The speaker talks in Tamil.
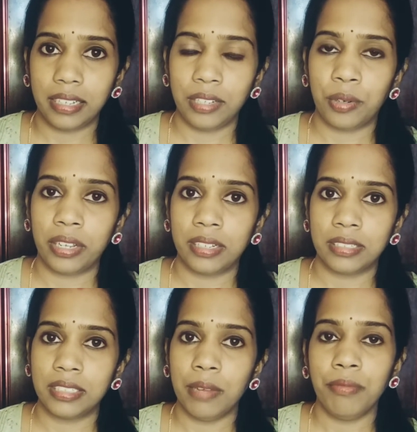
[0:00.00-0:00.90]
இதோட
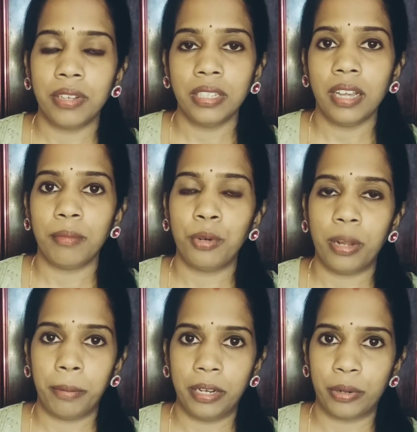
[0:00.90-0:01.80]
ஸ்டெப் வந்து
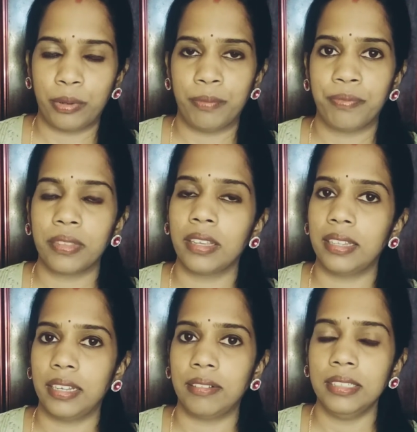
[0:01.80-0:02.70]
முன்ன பின்ன இருக்கும்
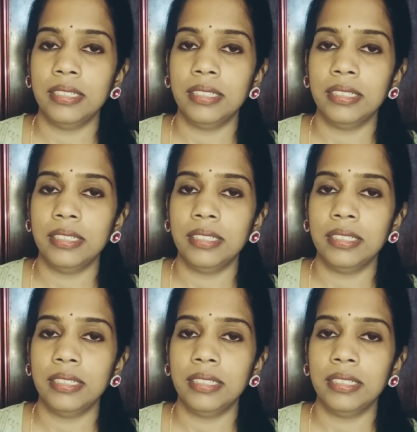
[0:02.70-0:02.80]
அதாவது